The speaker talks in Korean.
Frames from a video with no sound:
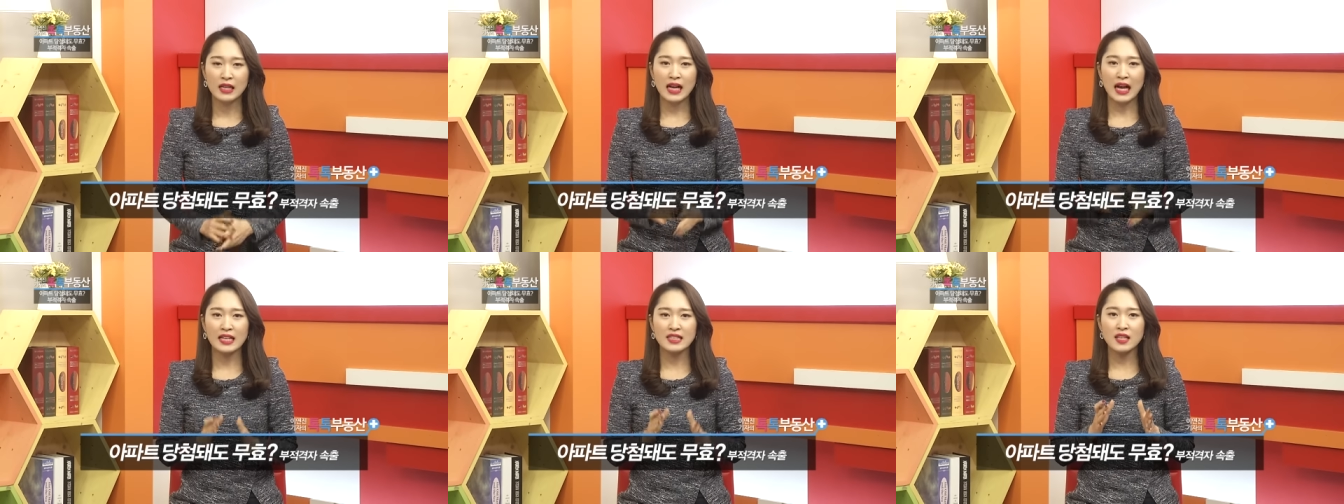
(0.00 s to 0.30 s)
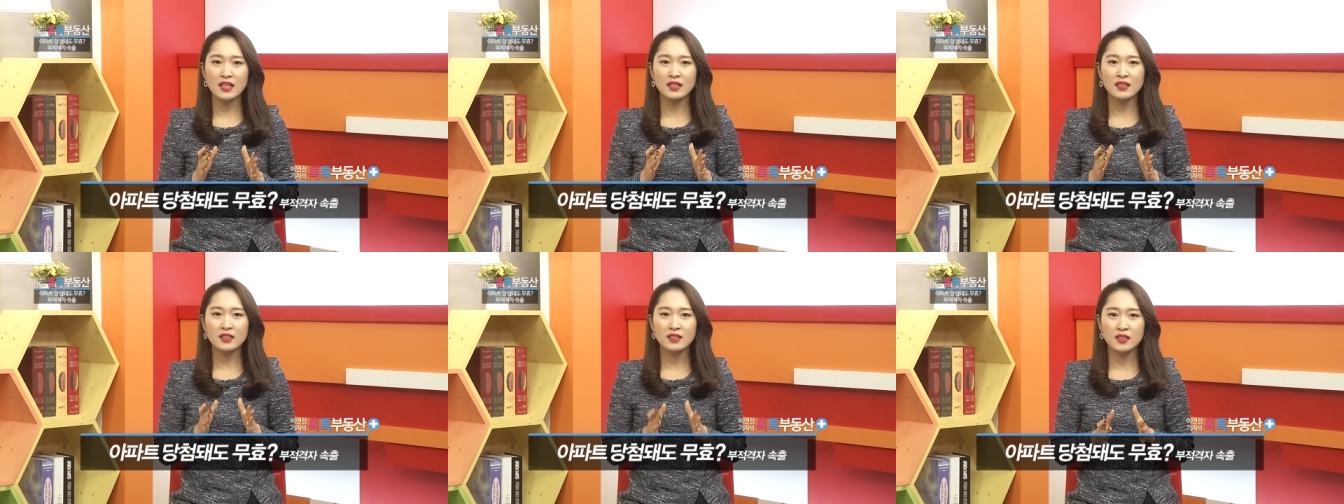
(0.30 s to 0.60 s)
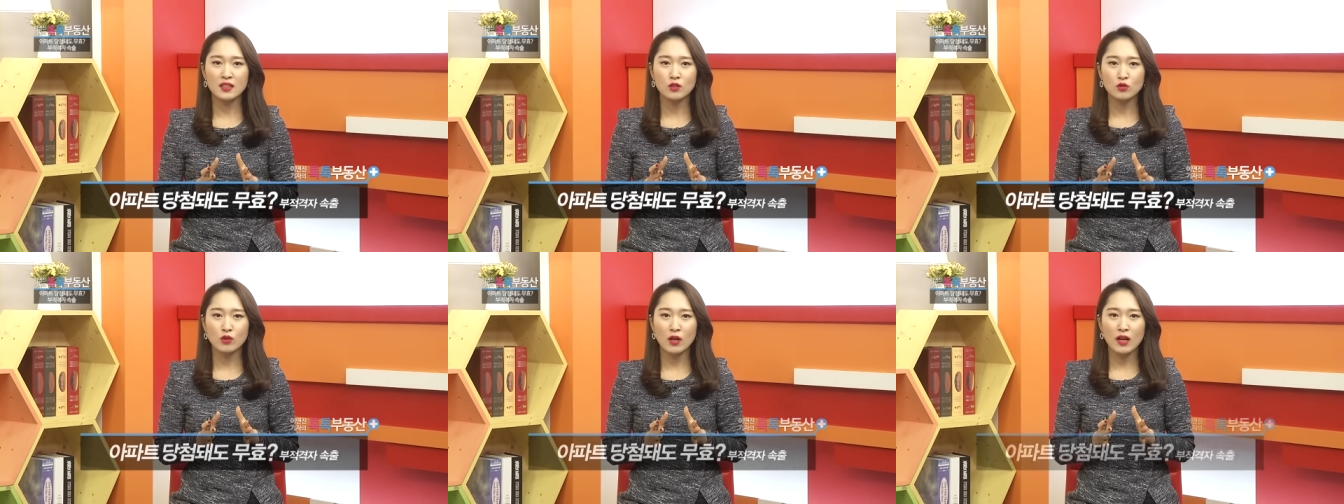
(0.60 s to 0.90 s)
가장
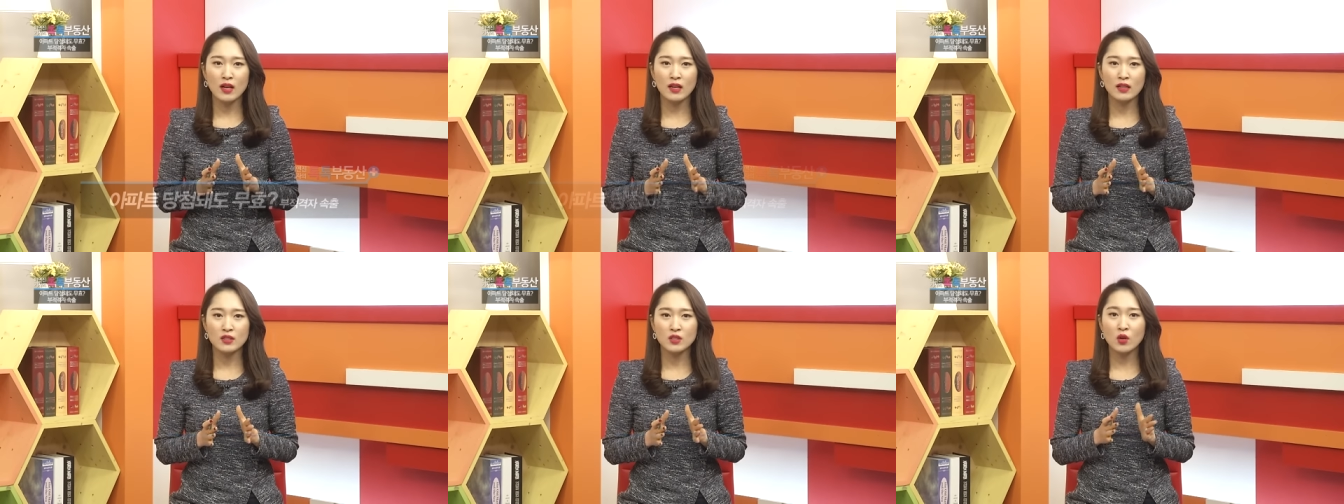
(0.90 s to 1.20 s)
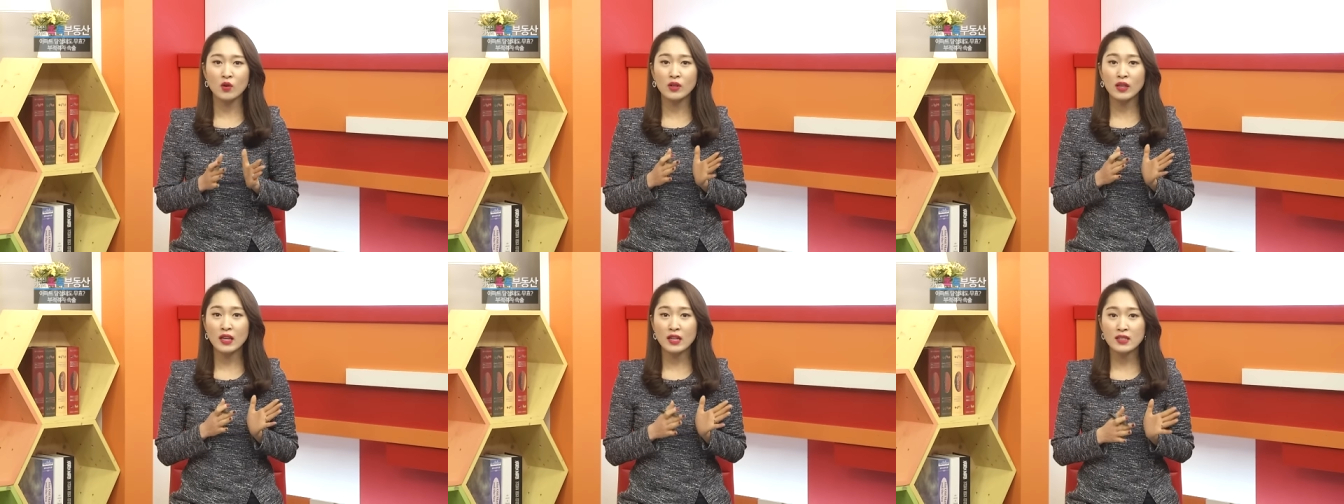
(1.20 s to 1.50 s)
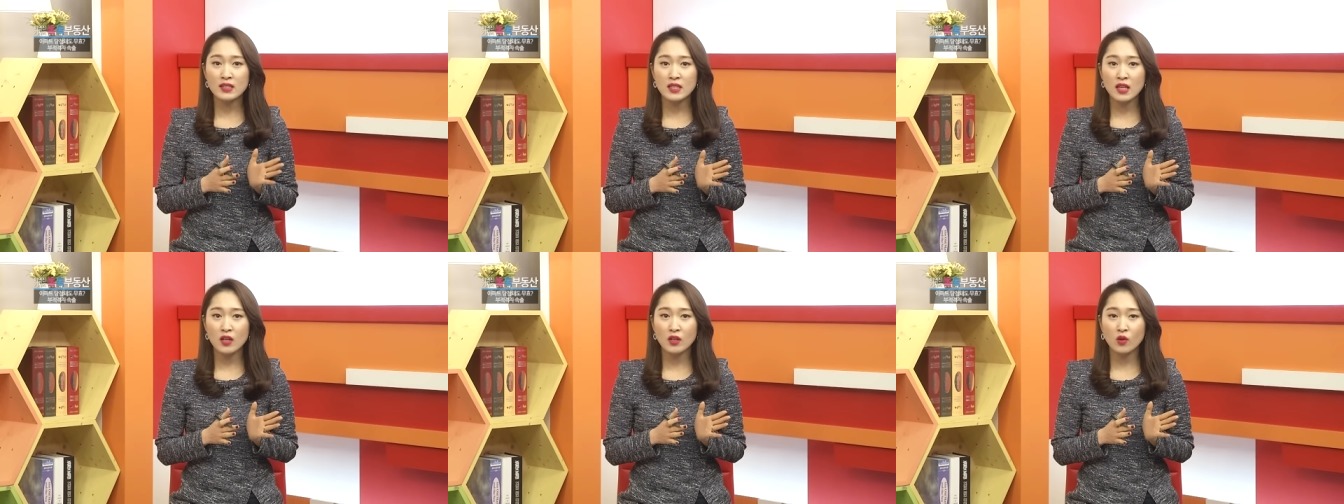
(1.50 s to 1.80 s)
큰 이유가
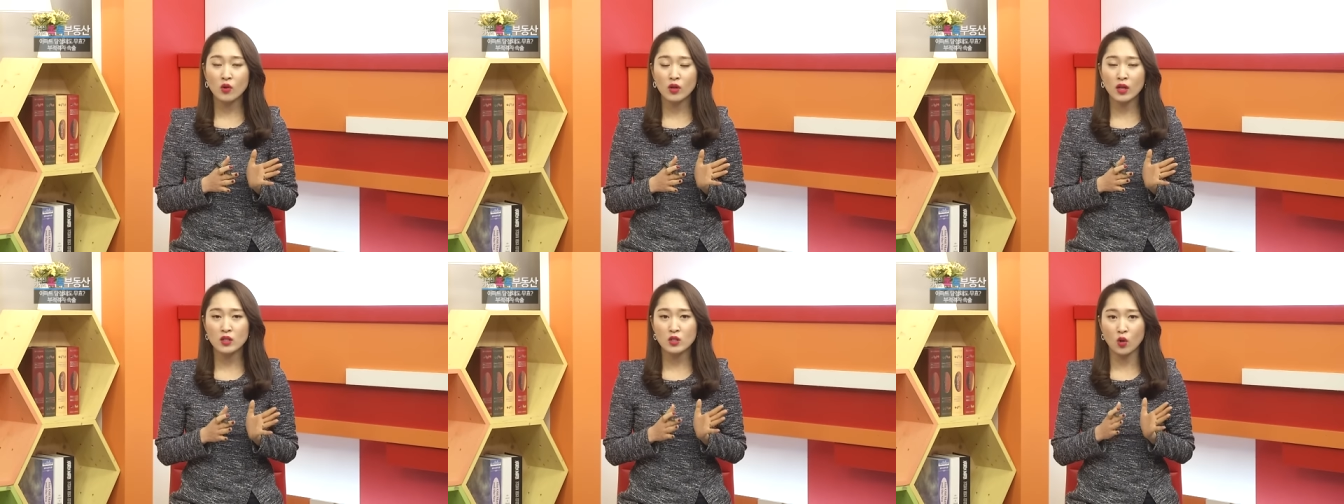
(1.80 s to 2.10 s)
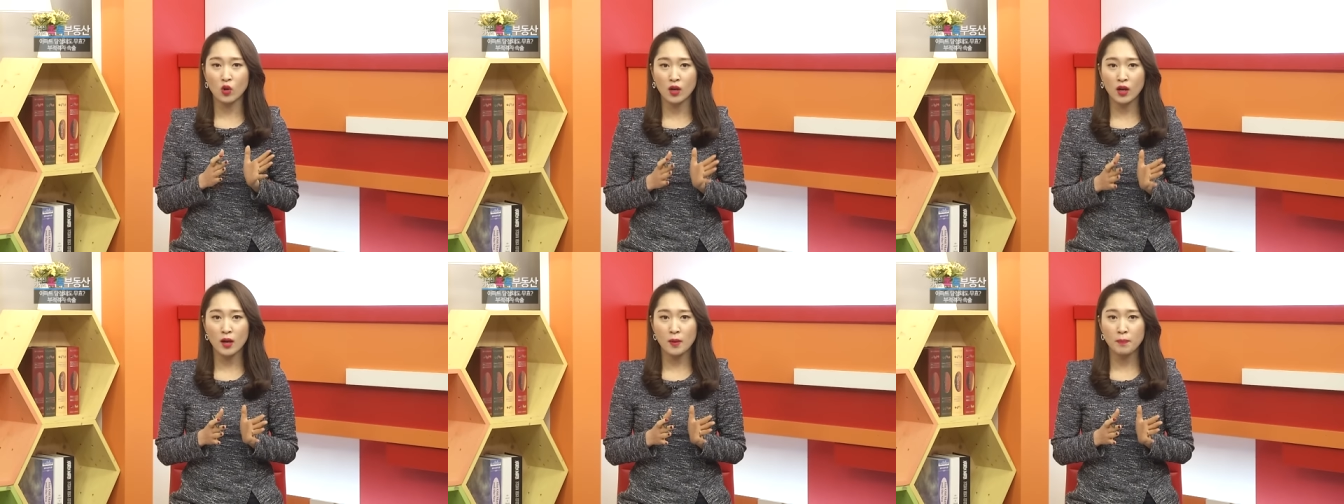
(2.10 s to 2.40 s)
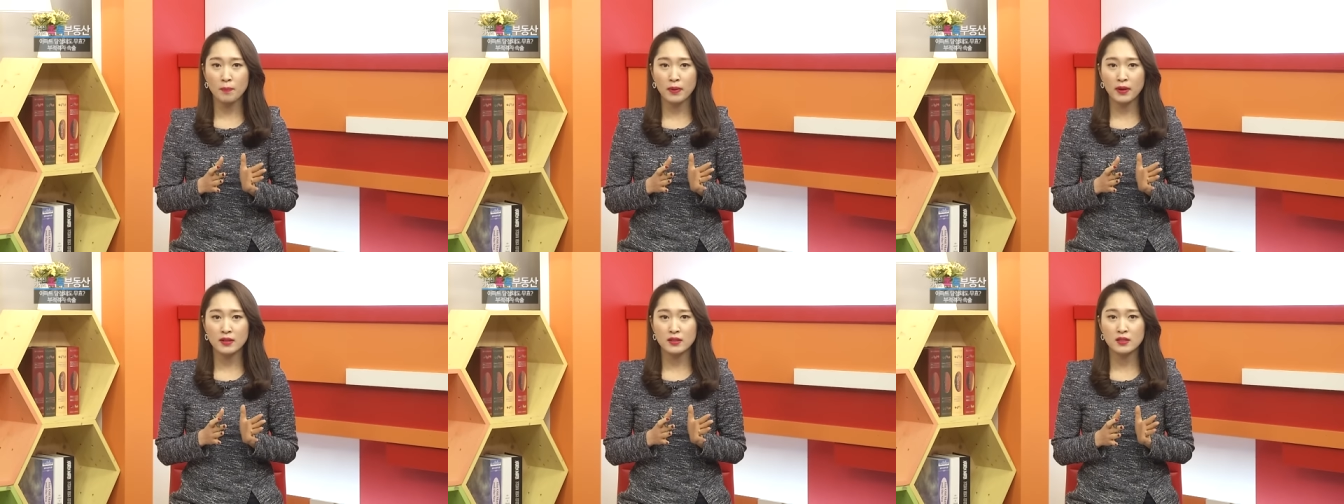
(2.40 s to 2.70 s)
청약 자격에
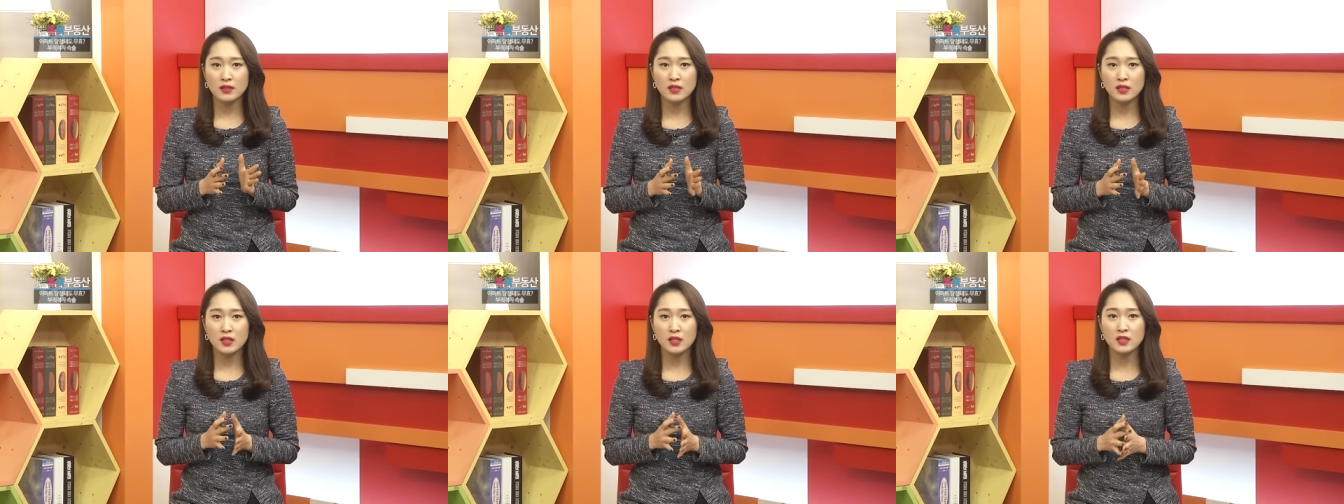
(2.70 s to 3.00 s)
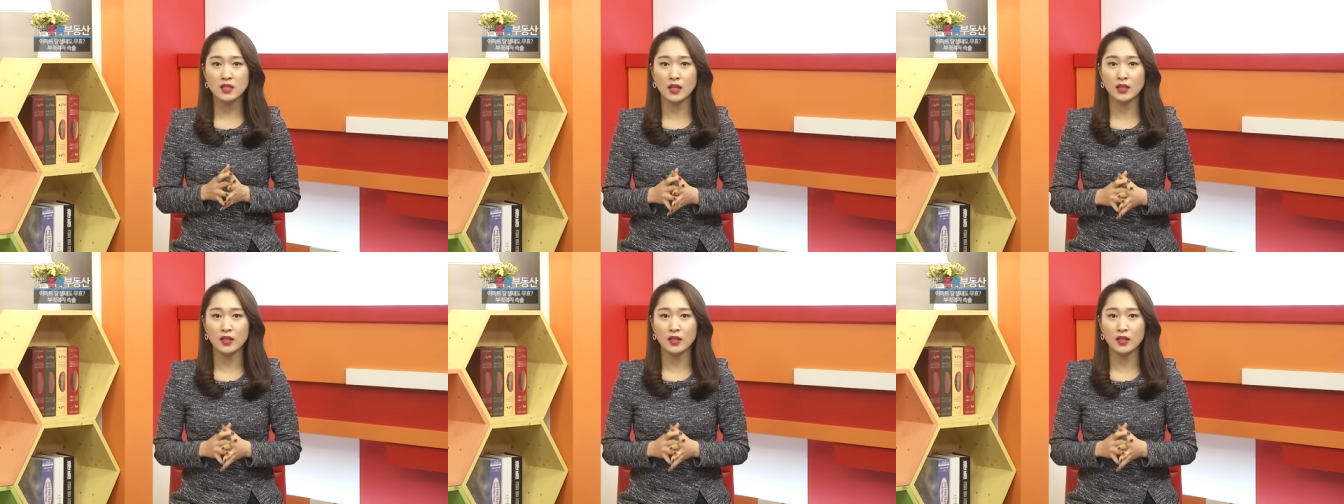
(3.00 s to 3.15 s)
적합한지